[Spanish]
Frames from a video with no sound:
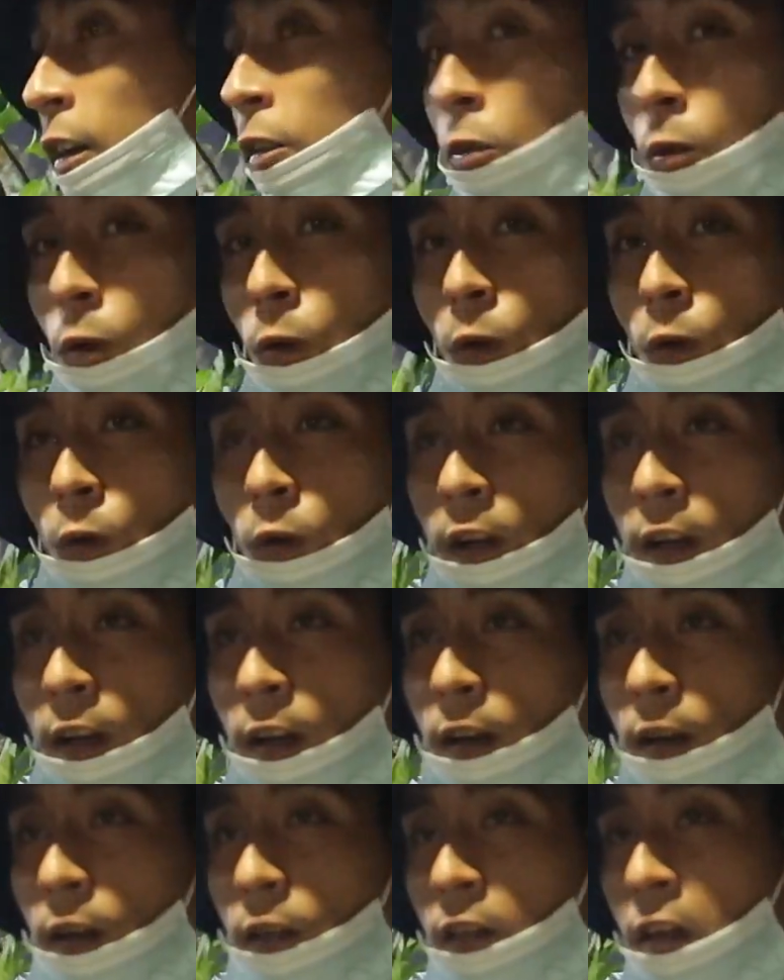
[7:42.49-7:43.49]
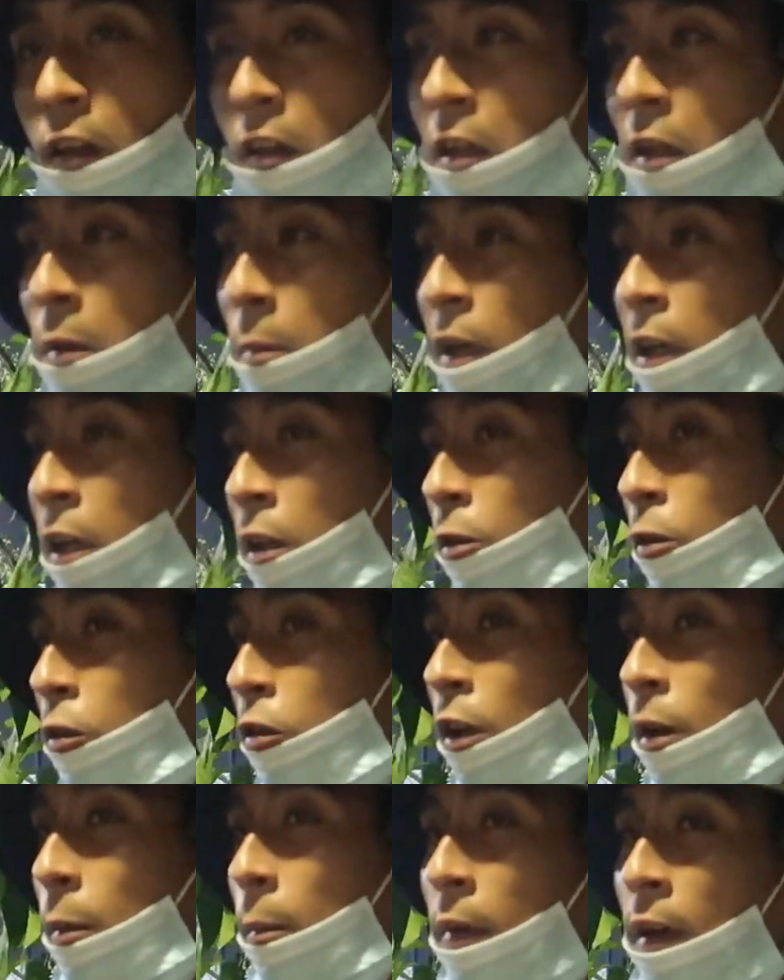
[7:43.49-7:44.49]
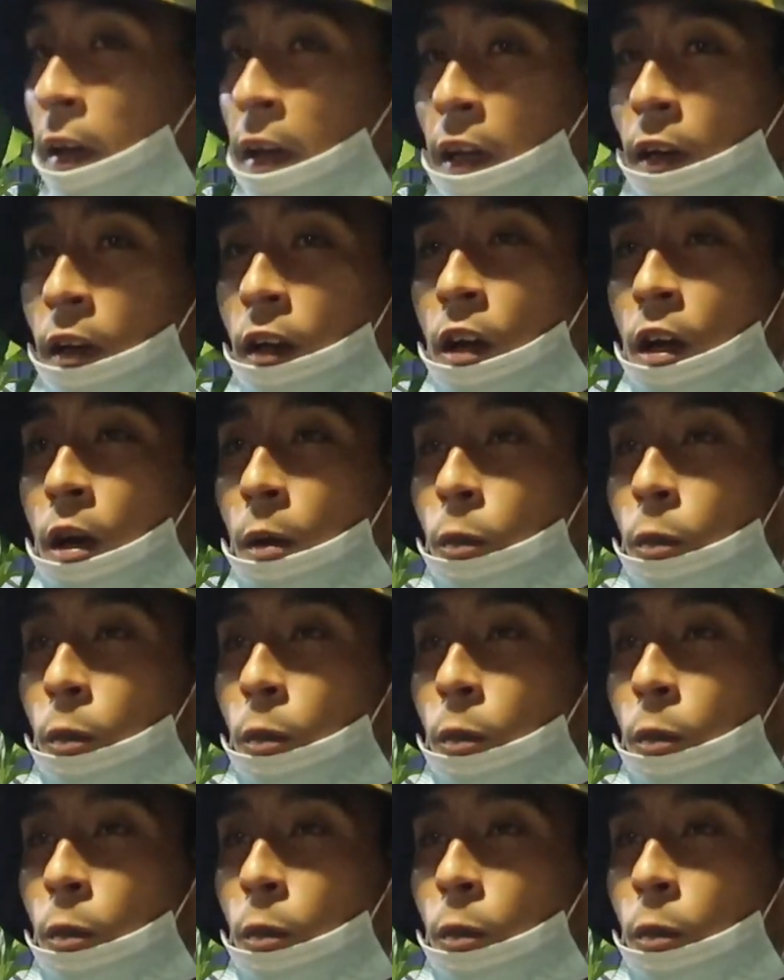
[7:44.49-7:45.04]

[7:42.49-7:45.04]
historia, sentimientos también,